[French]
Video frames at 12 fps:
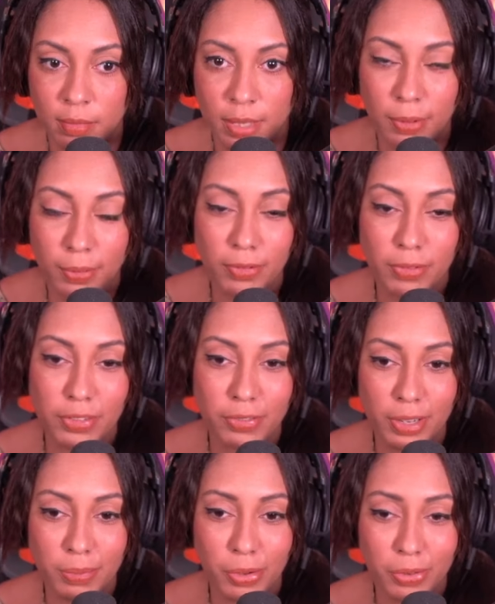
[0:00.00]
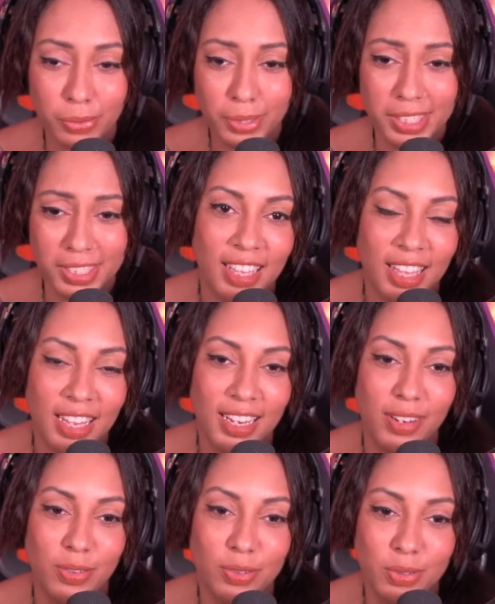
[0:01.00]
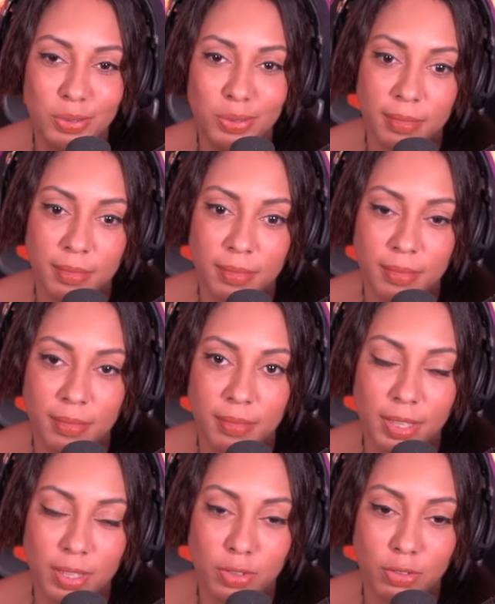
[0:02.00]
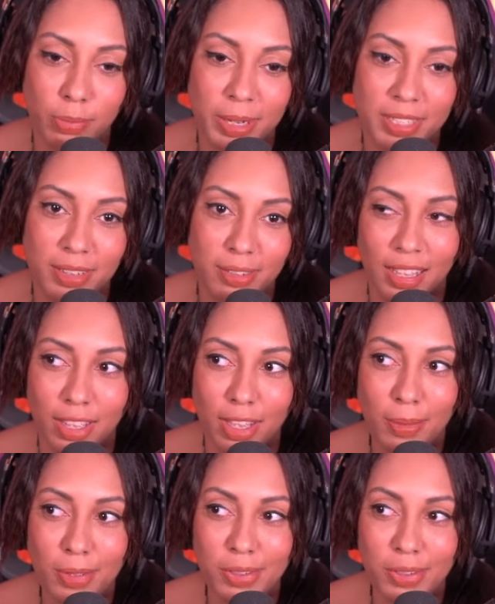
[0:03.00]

ils vont sauver le monde, oui. Allez, le duo. Tu veux pas le savoir. Comment te